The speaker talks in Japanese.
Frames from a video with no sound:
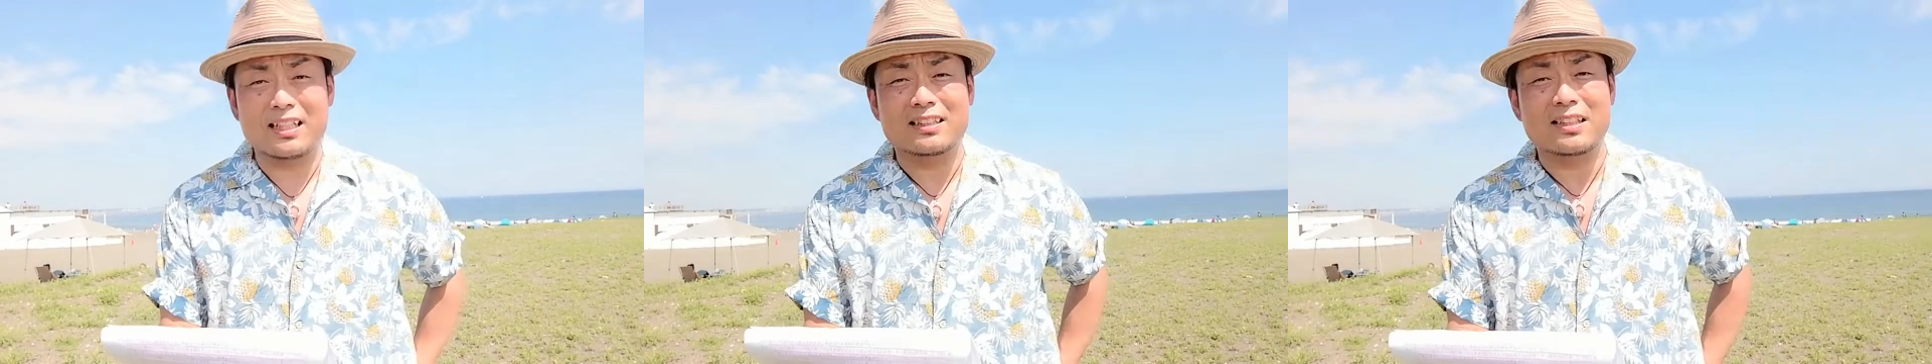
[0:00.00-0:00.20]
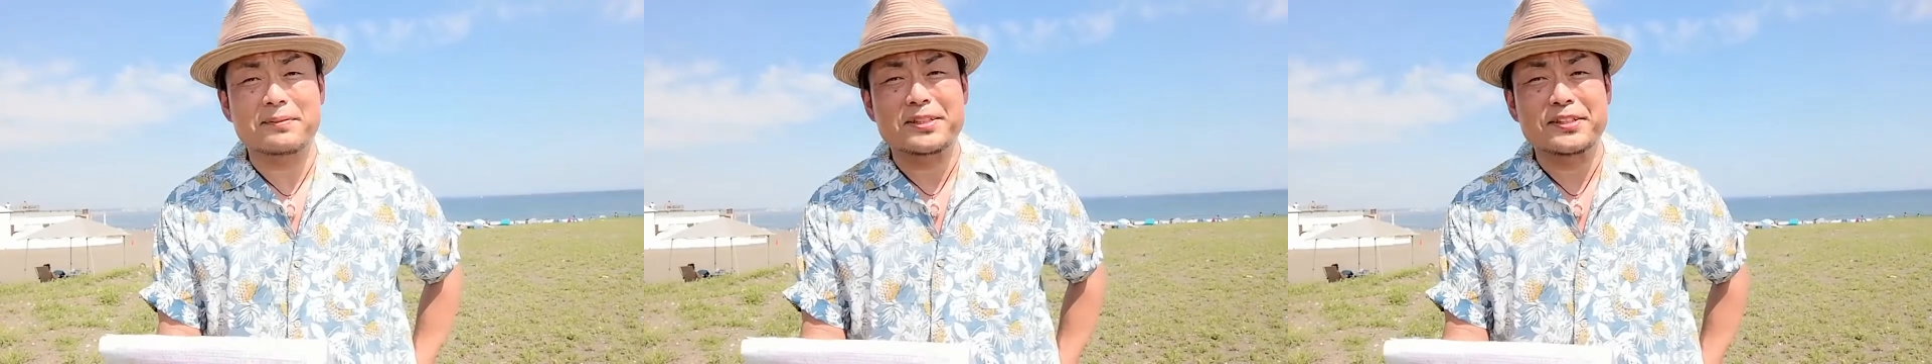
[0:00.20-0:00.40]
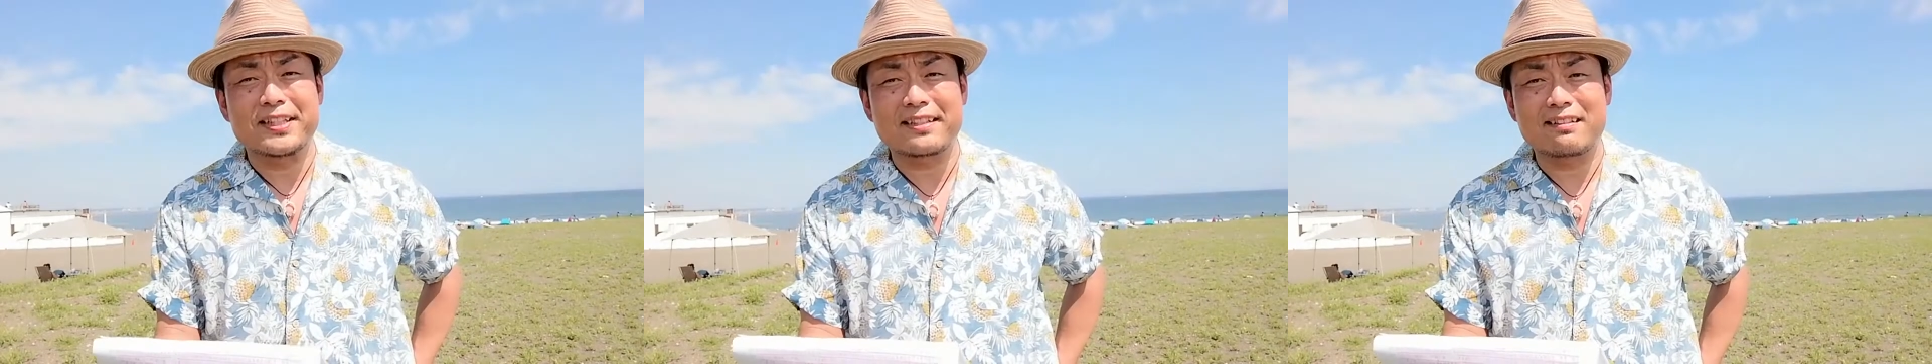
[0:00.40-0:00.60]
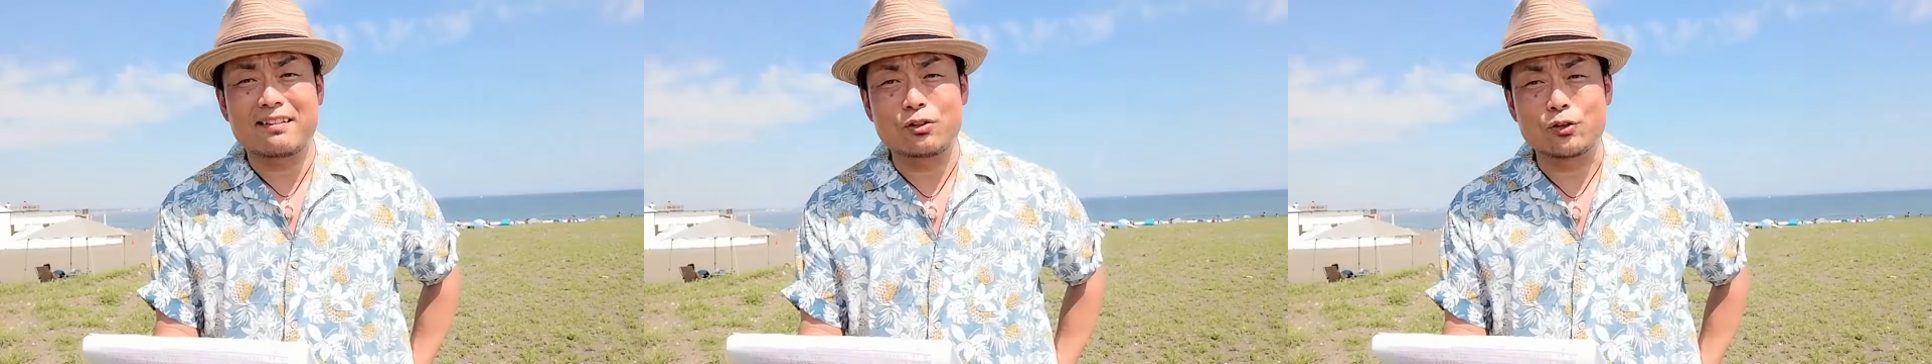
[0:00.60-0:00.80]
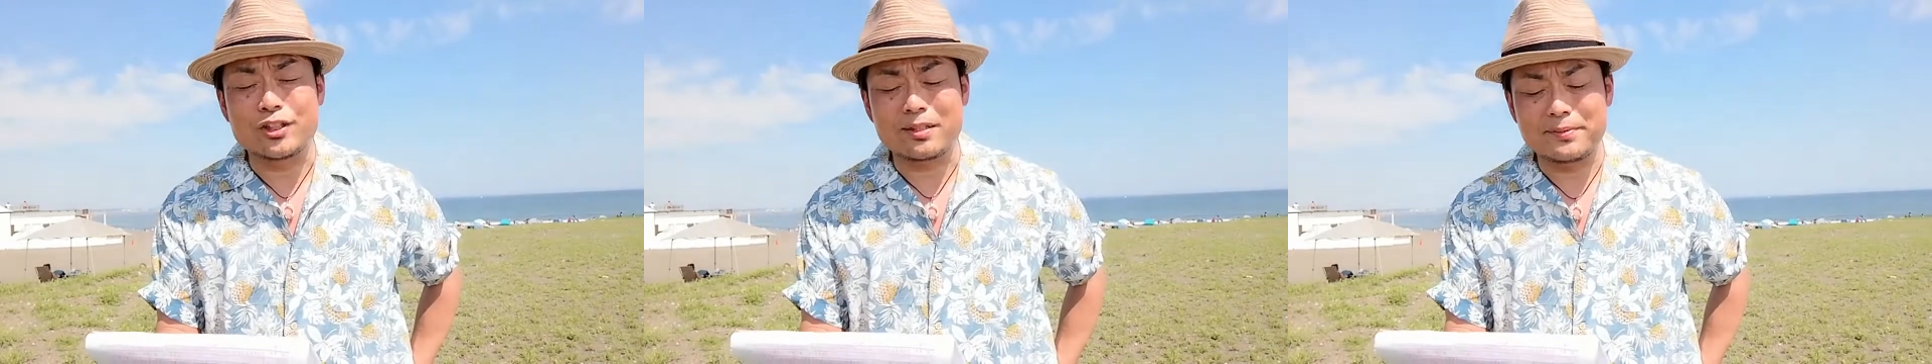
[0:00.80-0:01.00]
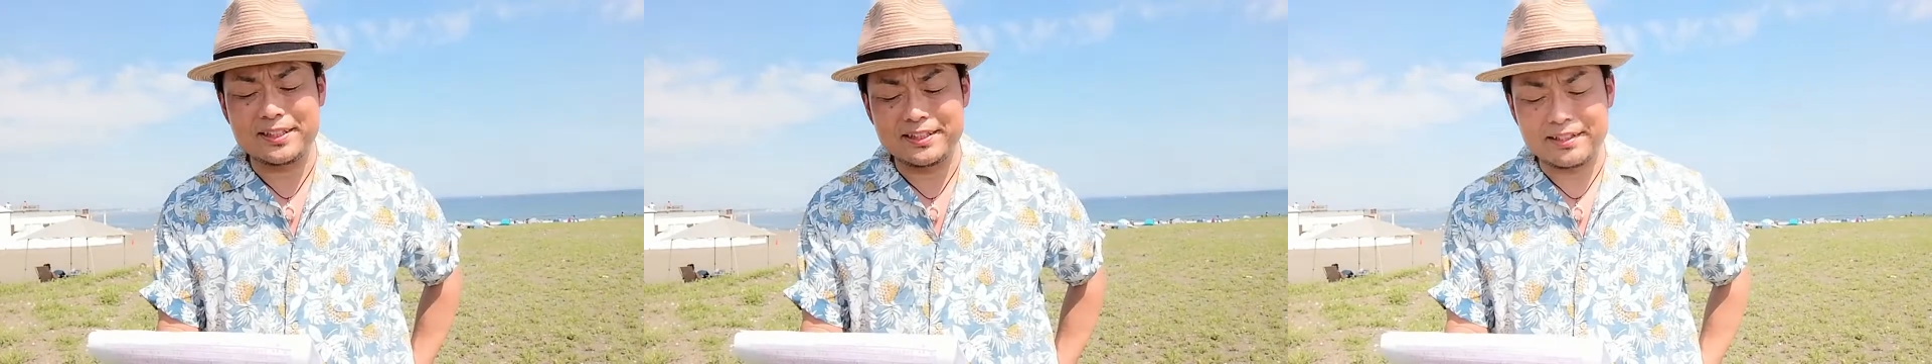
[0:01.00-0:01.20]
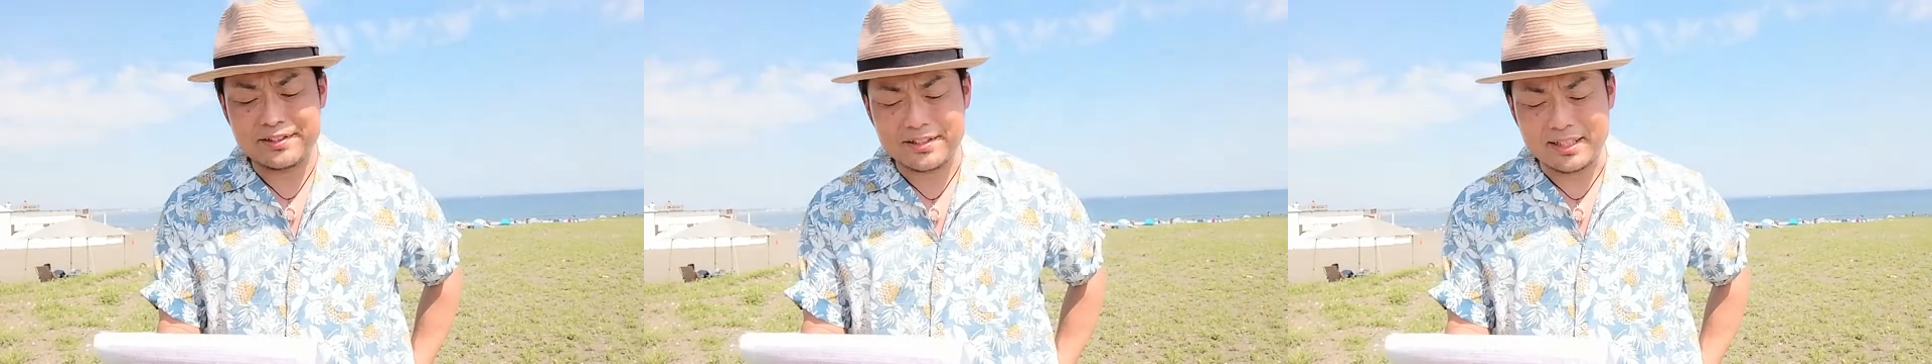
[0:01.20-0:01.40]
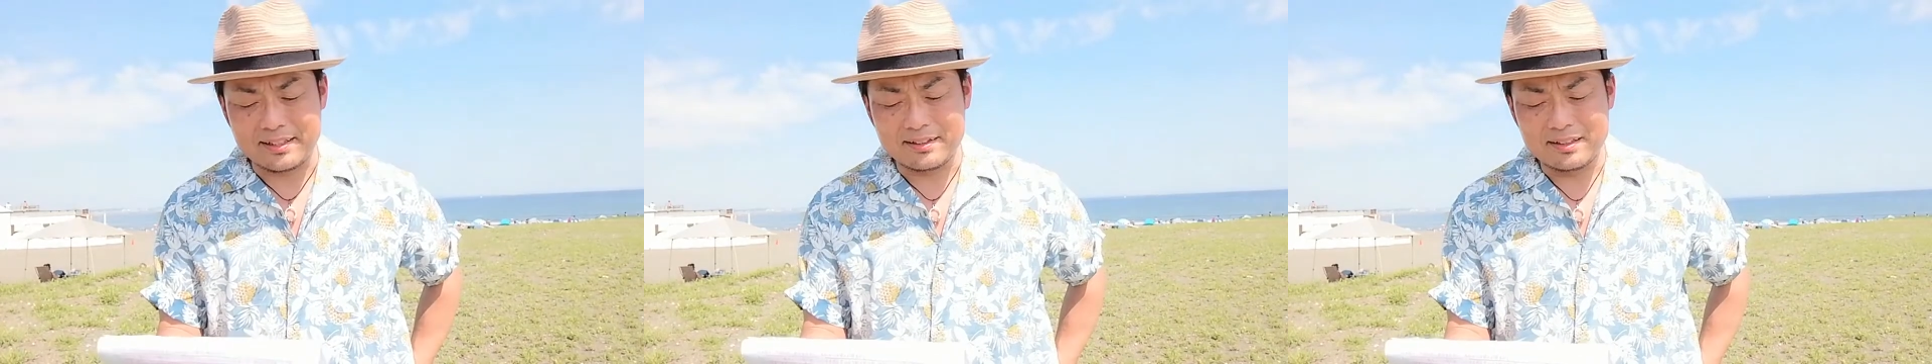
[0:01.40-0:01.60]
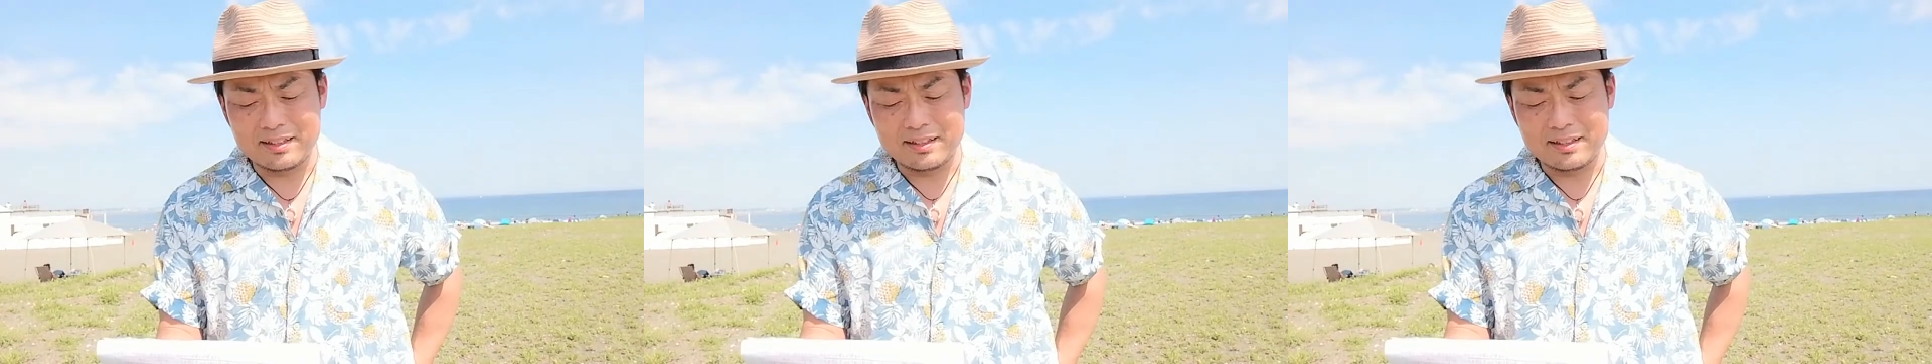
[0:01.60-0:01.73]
頭の中は土砂降りでした。